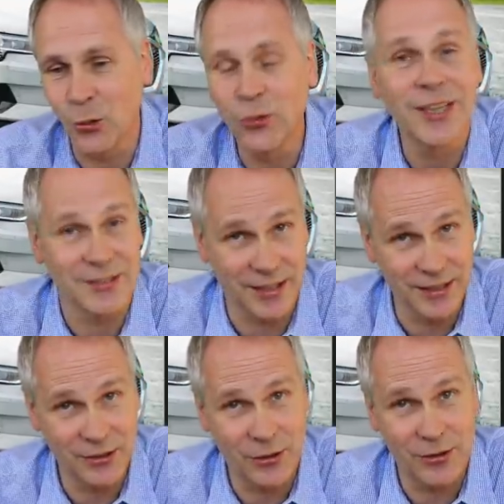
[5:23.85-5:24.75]

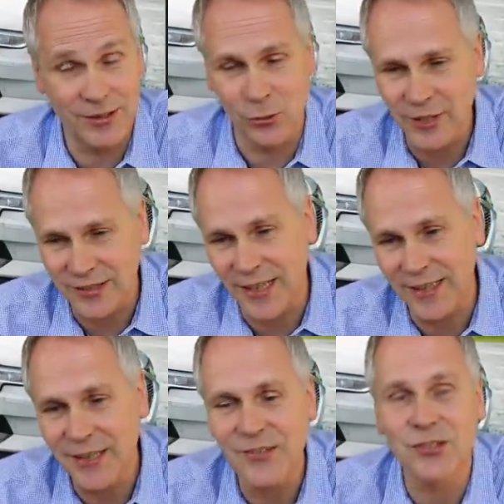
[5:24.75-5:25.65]

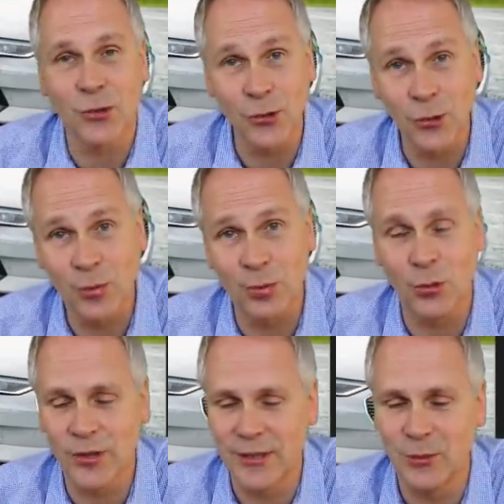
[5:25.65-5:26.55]
183 äh, Euro
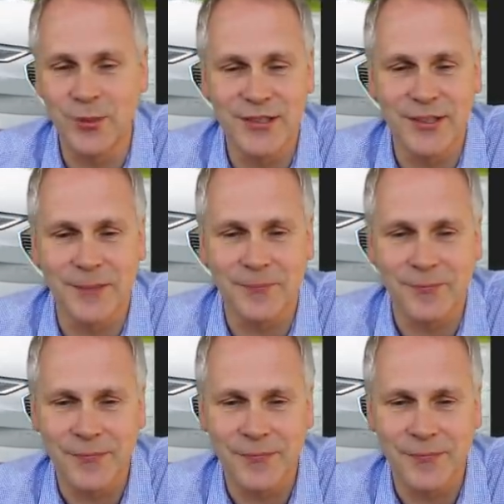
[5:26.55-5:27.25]
pro Kilometer.